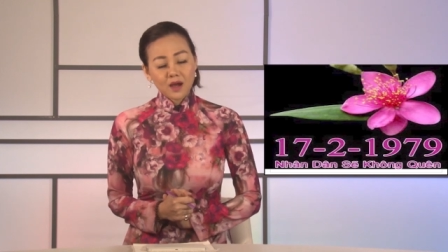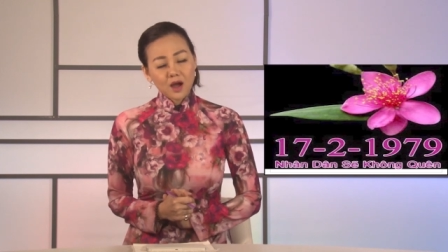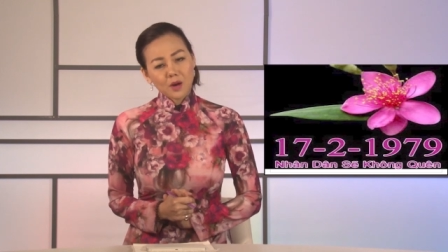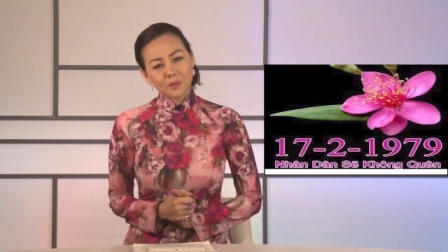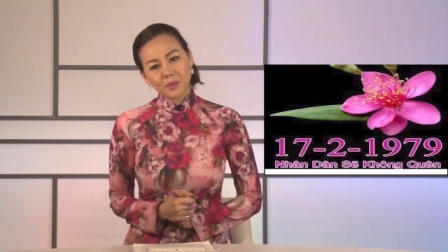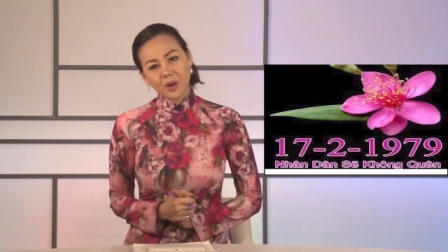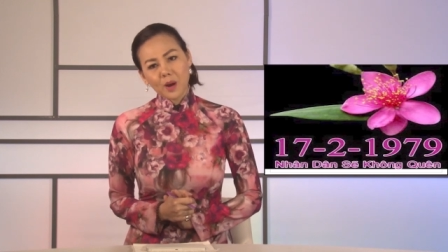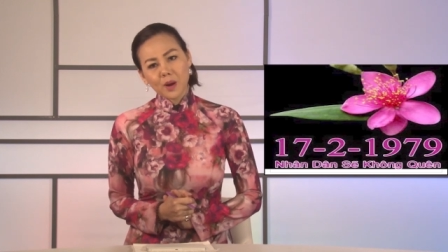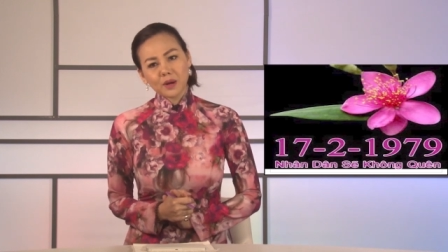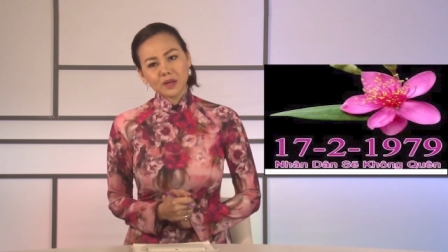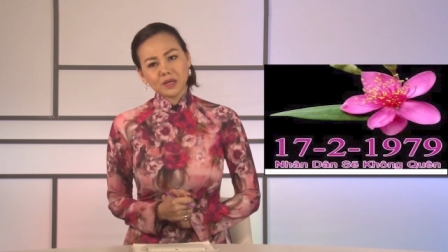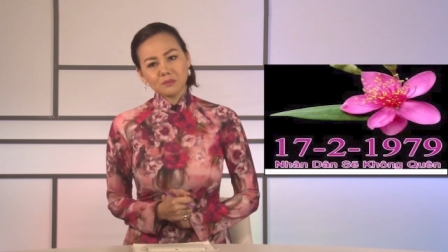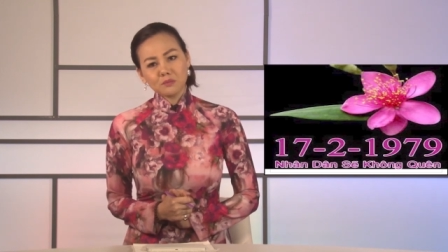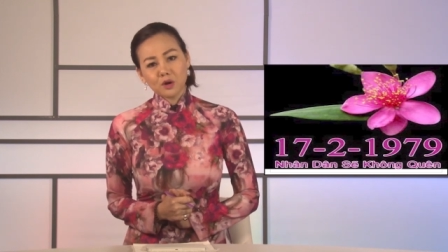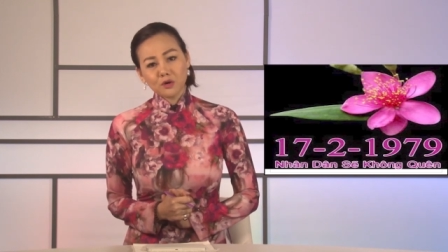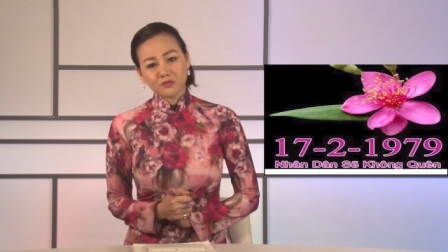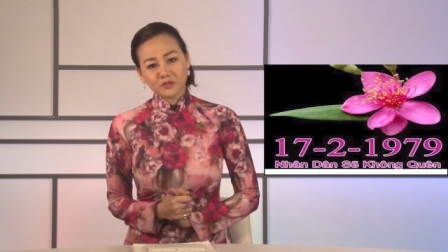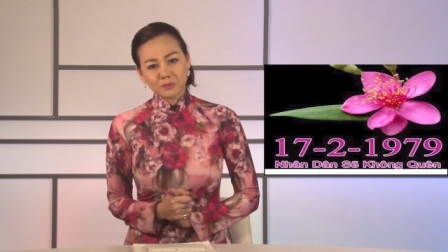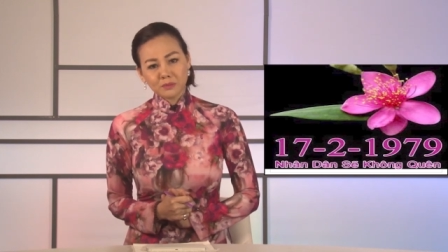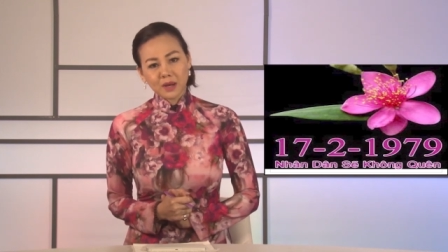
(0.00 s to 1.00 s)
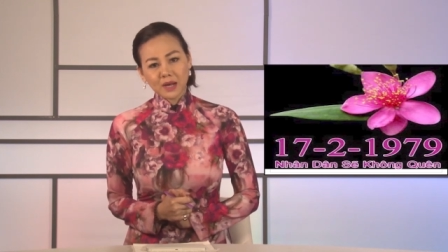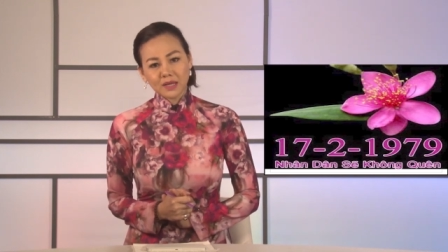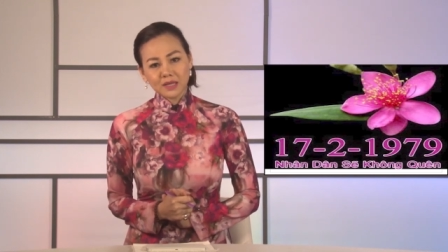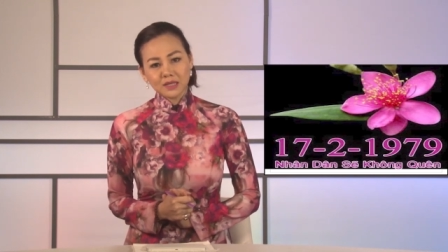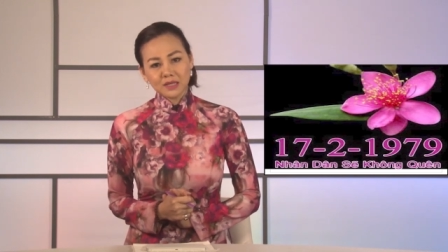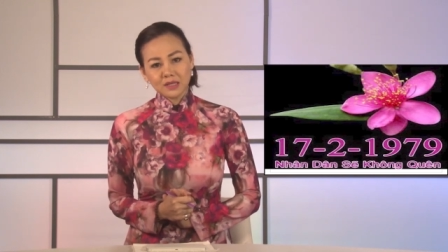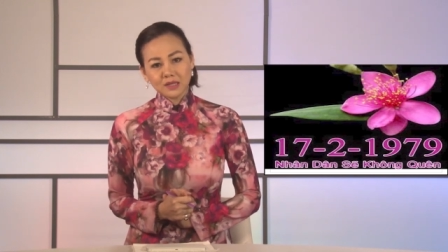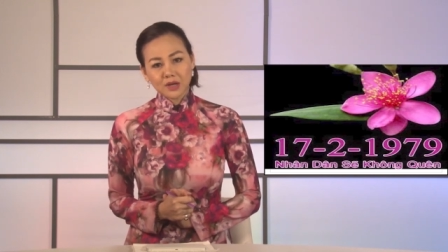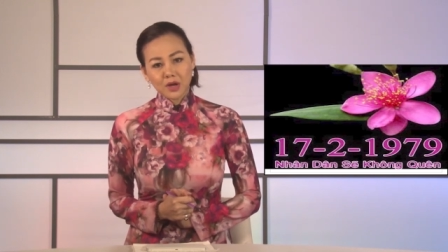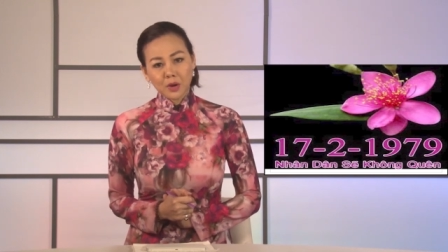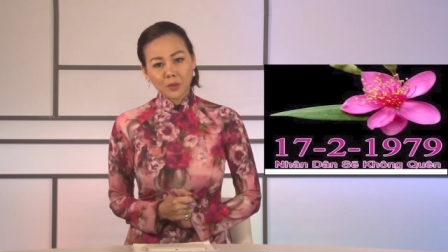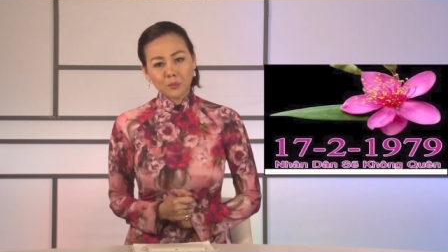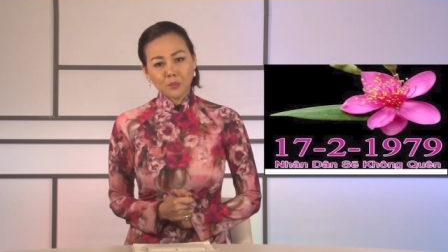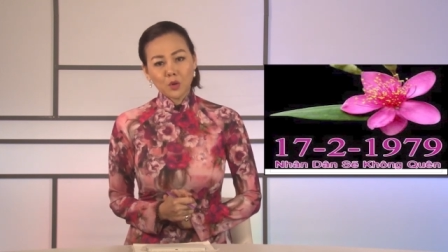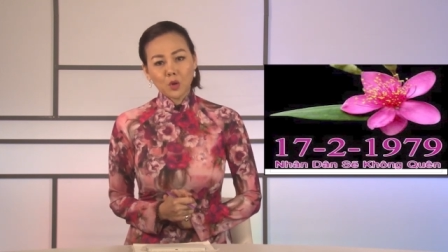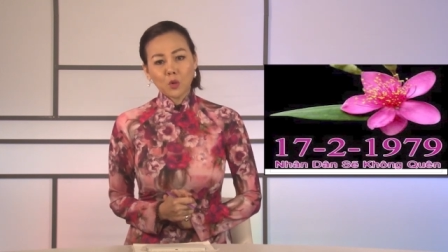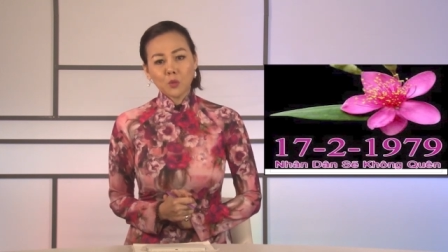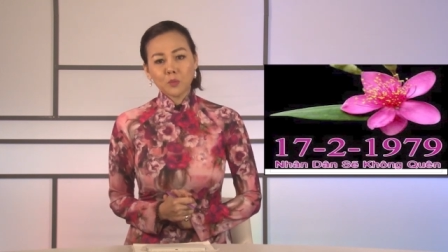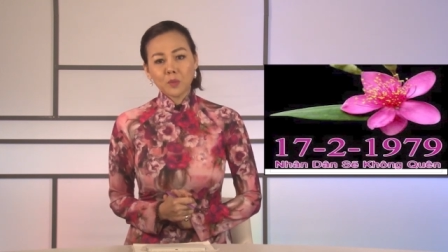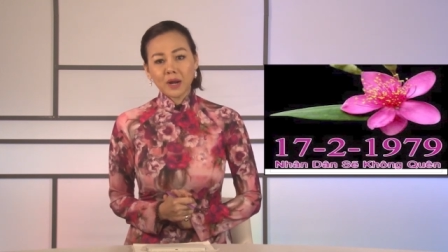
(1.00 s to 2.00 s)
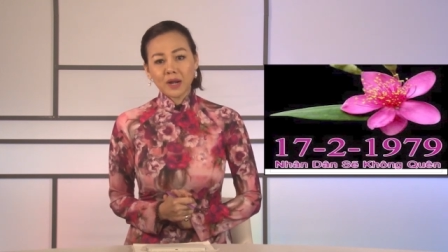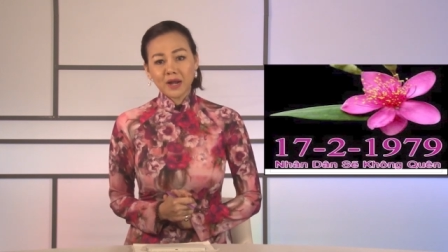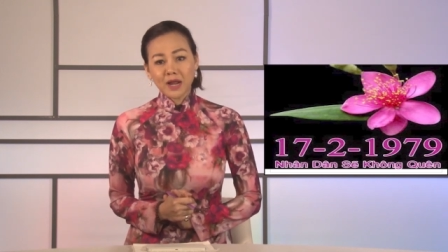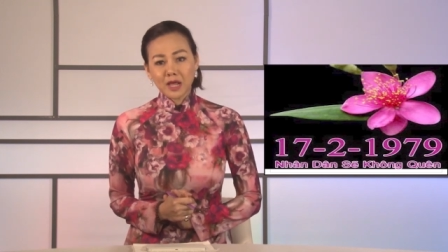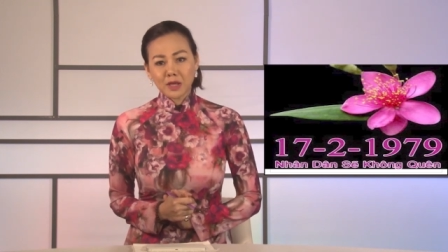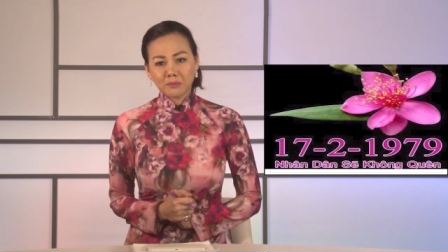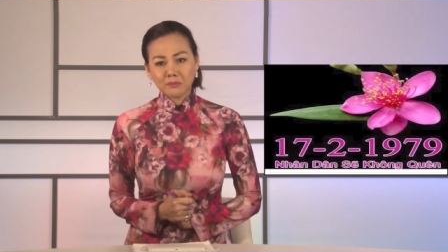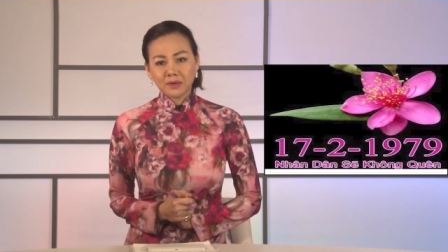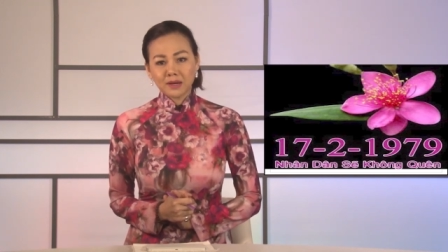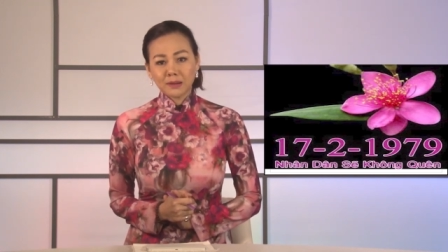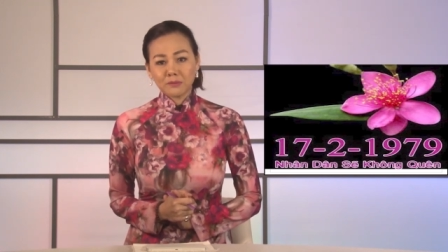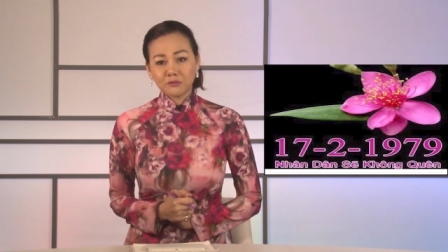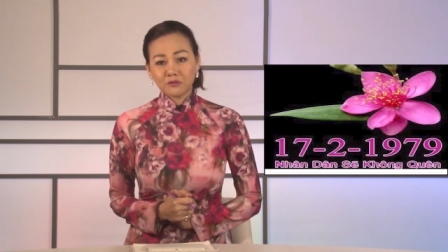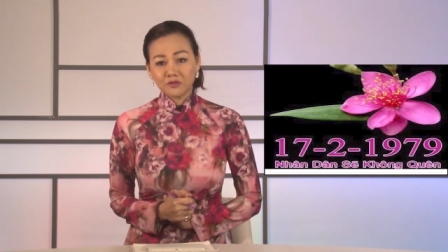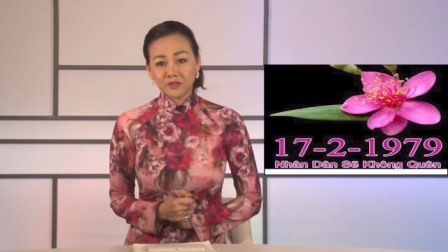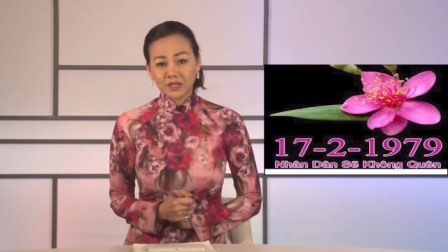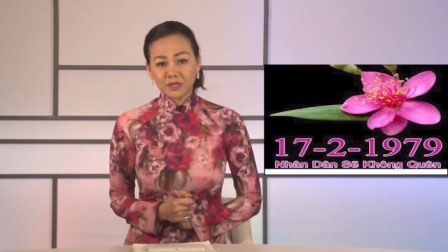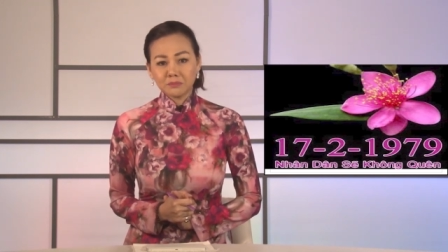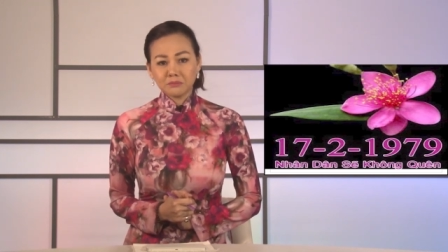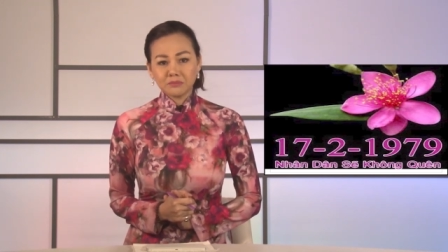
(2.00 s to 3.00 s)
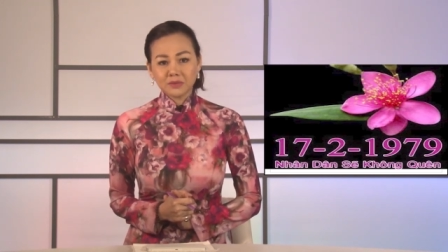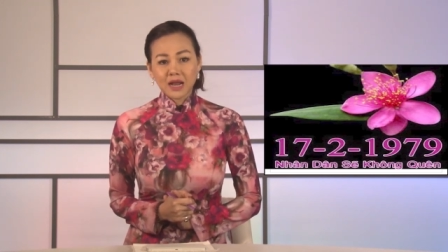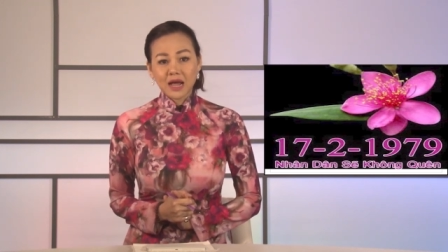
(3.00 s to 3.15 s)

Ông nói bộ phim ấy, ông cùng anh em làm phim